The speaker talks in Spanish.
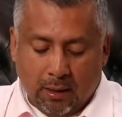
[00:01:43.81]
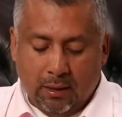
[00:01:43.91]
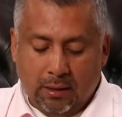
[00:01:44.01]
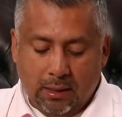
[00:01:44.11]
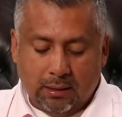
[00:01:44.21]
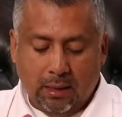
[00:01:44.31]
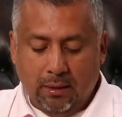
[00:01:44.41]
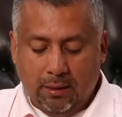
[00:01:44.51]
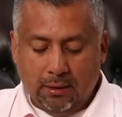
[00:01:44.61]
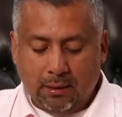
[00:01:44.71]
dice,
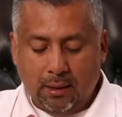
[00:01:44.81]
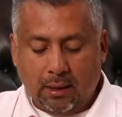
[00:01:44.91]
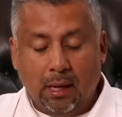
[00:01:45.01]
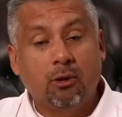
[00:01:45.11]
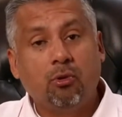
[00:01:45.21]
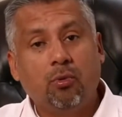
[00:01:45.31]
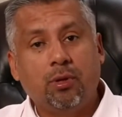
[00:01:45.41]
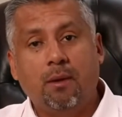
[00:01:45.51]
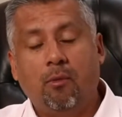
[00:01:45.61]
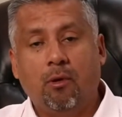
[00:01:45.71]
dice que él tuvo
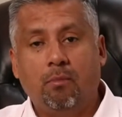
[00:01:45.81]
temor.